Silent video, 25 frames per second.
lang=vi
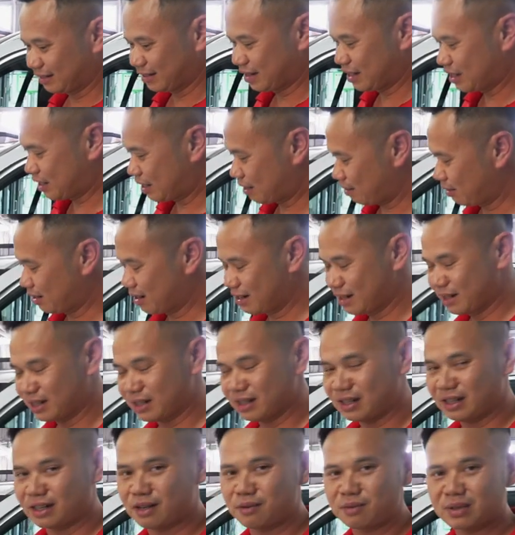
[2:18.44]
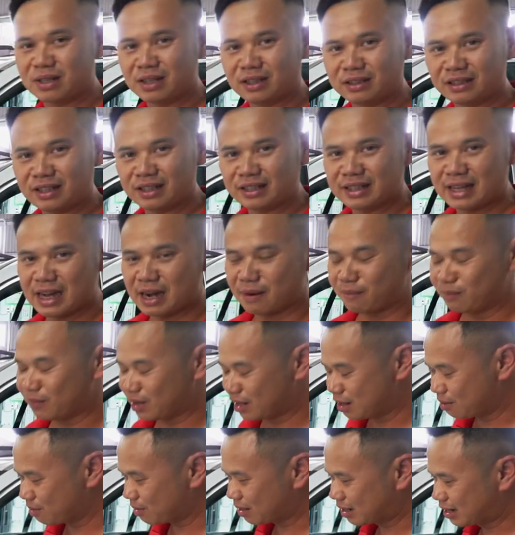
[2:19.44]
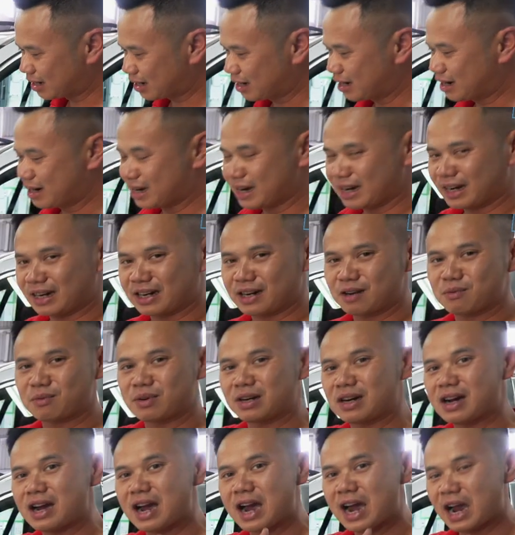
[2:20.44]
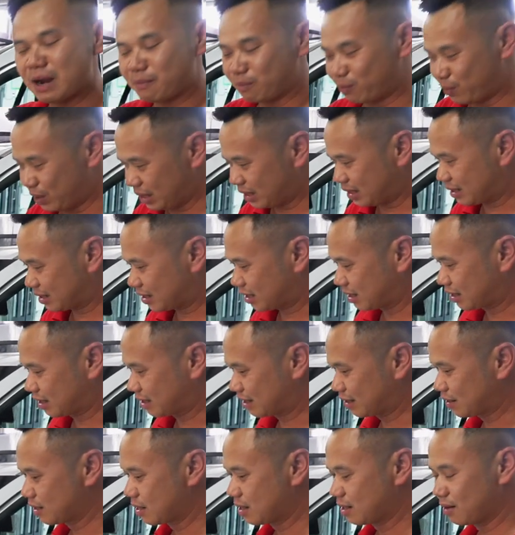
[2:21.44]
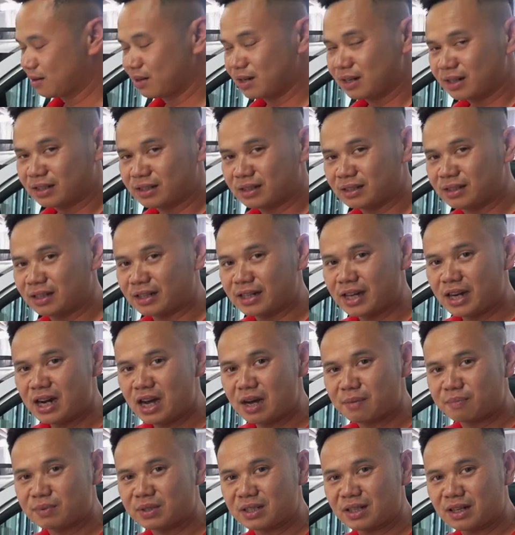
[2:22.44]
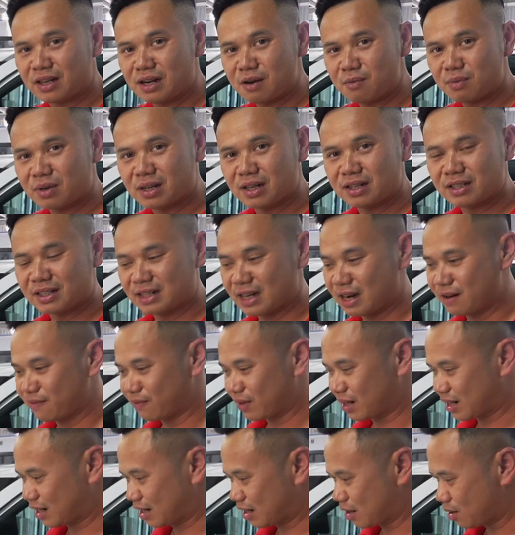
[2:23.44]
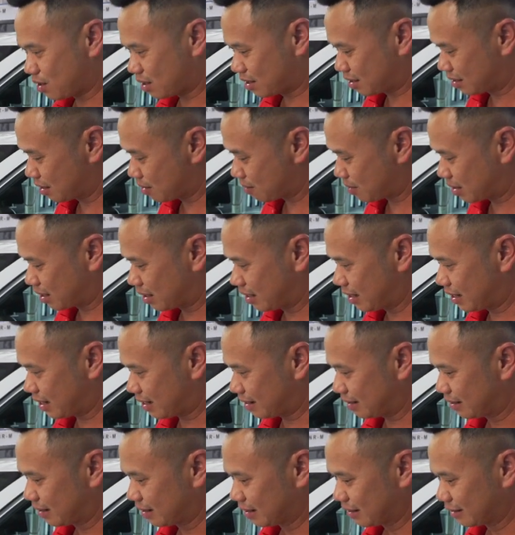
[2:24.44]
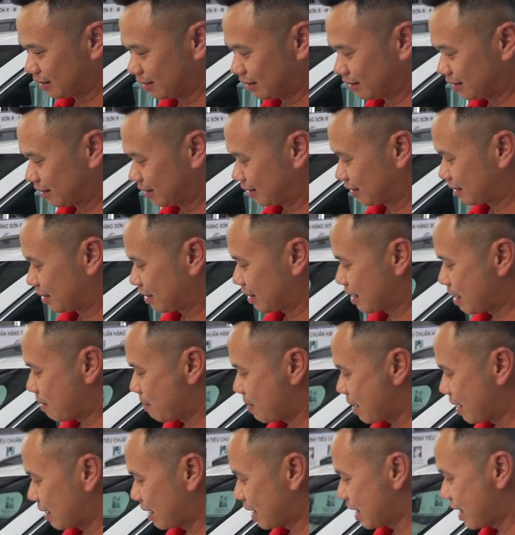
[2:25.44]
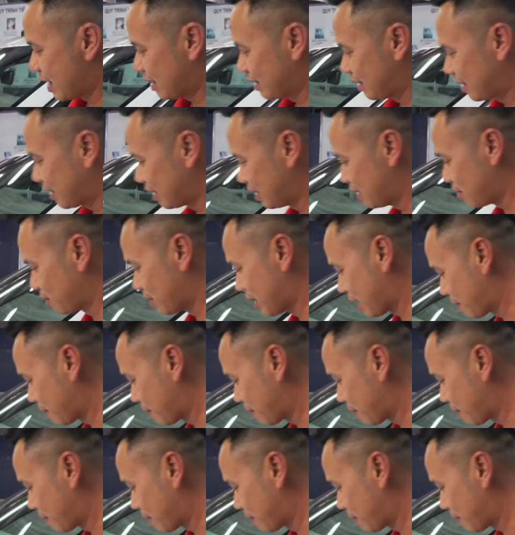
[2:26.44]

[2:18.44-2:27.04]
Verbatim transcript: Excellent này là động cơ T8 động cơ này là động cơ hybrid sự kết hợp giữa động cơ xăng và động cơ điện đã mang lại những cái điều